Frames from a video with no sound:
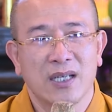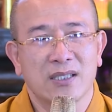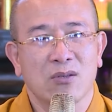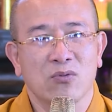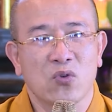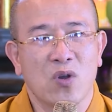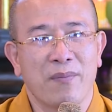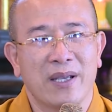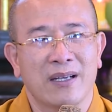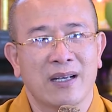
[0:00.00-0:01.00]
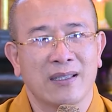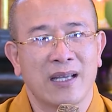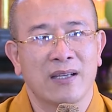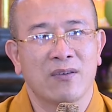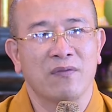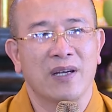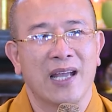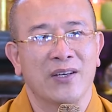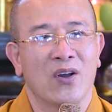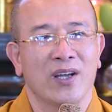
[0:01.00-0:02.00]
Thế trong chùa mình các thầy cũng vẫn
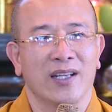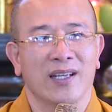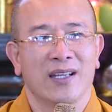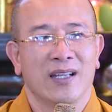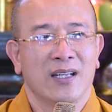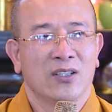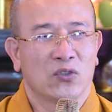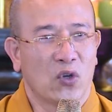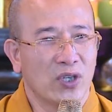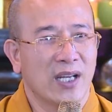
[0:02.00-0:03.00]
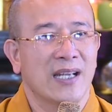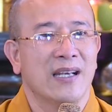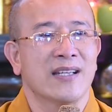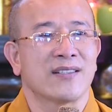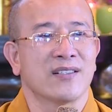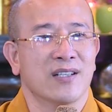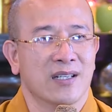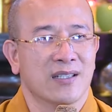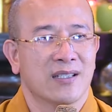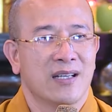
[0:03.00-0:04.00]
hay nói đấy tối nay lên giường
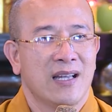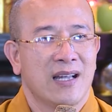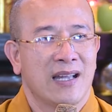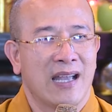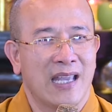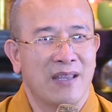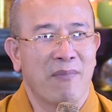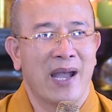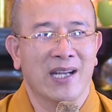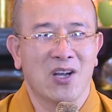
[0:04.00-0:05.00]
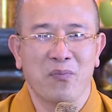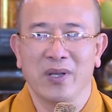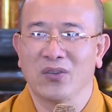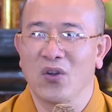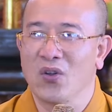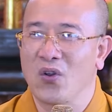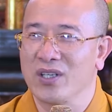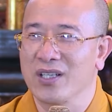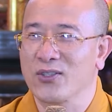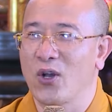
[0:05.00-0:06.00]
ngày mai không biết tôi còn
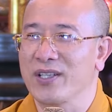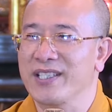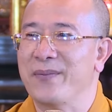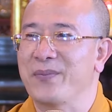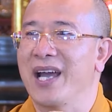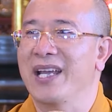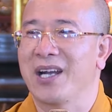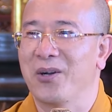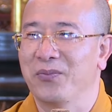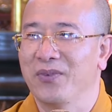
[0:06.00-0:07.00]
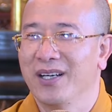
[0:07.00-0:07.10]
được xỏ dép nữa hay không